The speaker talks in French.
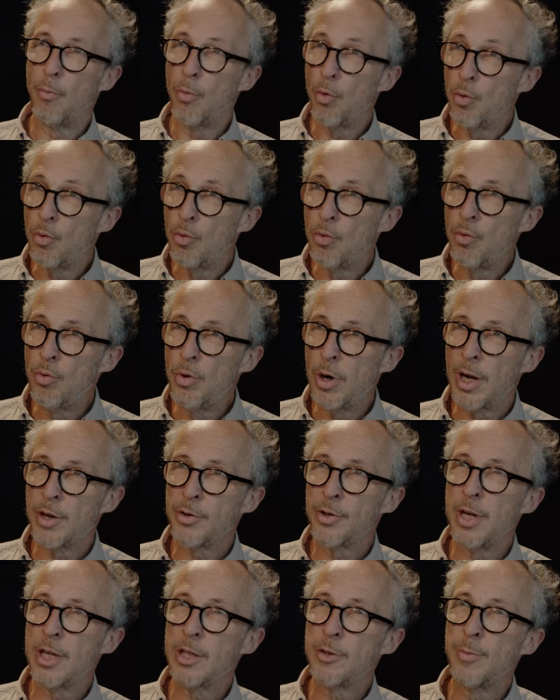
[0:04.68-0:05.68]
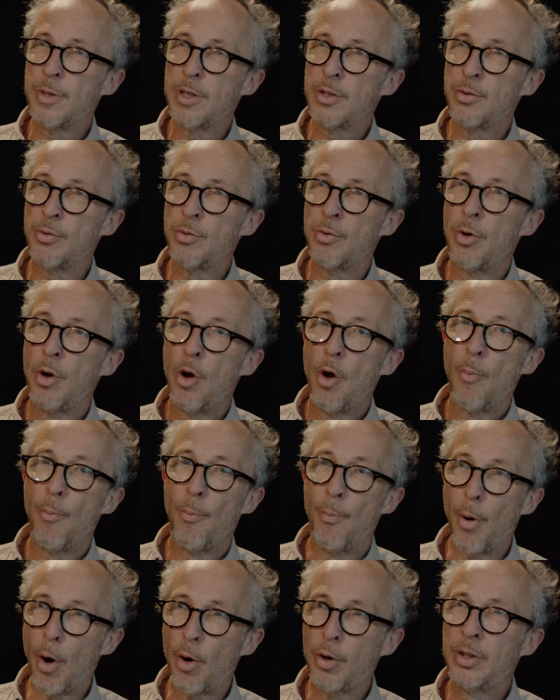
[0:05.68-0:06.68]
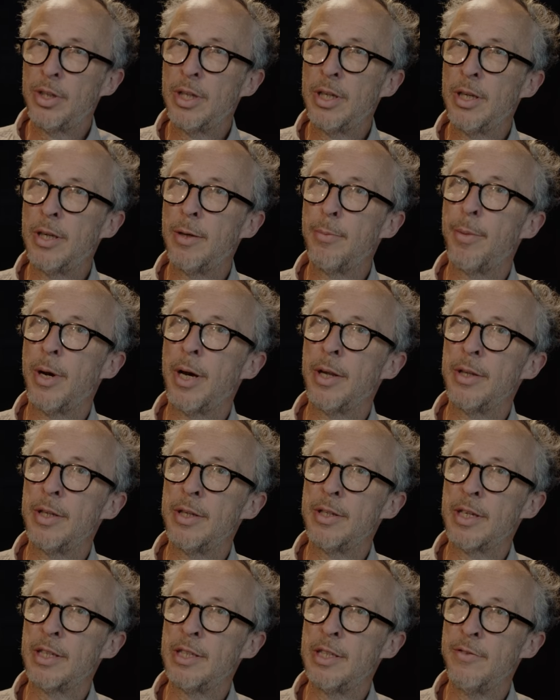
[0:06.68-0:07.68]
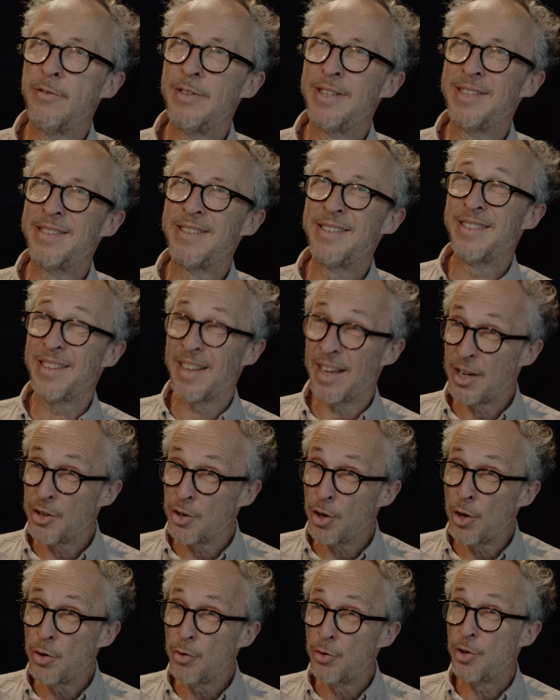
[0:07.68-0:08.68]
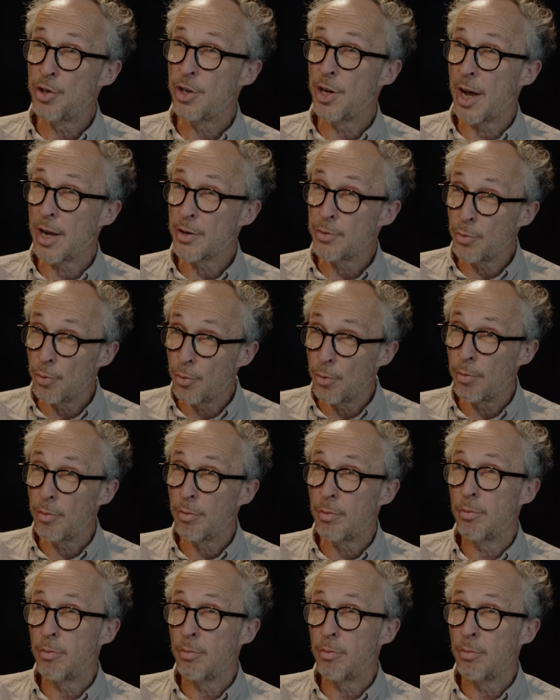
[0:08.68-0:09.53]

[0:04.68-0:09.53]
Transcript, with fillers: beaucoup à la jeunesse, mais sont portées par des activistes très jeunes, d'une génération